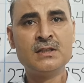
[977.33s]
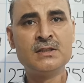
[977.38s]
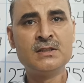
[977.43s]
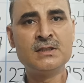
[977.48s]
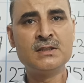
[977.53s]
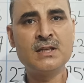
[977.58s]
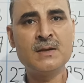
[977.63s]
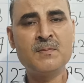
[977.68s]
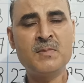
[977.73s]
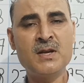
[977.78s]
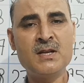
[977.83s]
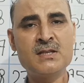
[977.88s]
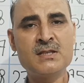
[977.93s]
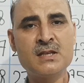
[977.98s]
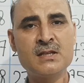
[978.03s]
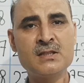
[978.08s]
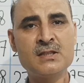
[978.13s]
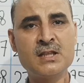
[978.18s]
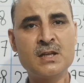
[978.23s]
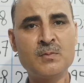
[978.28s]
ये
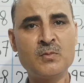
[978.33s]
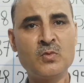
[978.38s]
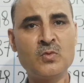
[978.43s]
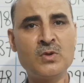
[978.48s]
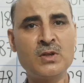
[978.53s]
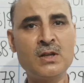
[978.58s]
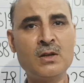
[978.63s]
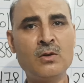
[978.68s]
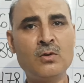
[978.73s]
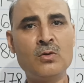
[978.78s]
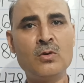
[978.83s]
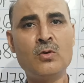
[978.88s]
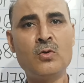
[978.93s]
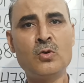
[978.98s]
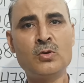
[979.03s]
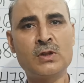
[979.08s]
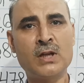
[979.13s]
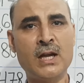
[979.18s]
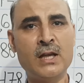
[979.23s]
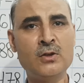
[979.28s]
पेंशन सिर्फ उन्हीं लोगों
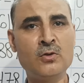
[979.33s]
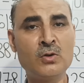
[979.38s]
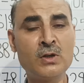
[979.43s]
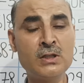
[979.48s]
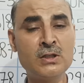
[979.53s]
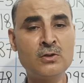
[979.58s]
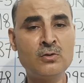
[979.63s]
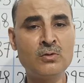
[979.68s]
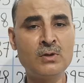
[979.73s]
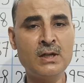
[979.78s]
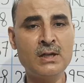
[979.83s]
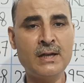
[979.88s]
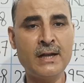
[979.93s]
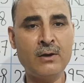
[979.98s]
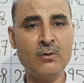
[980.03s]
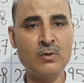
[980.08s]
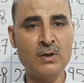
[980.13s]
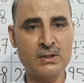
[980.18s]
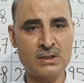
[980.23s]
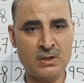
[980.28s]
को ऑथराइज होगी जिन्होंने
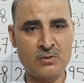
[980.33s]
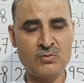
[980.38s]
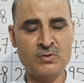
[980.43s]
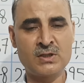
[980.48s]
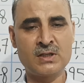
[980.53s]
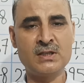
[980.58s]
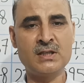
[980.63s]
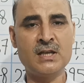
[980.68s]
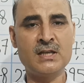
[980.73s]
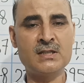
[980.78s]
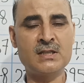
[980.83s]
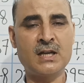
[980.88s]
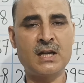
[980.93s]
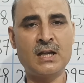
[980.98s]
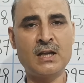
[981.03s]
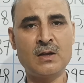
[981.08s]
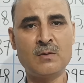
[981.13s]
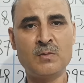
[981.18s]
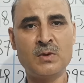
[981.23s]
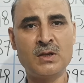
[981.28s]
रेगुलर सर्विस की है इस
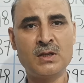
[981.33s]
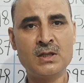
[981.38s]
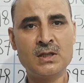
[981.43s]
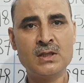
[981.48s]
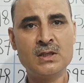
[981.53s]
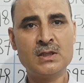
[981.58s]
रैंक में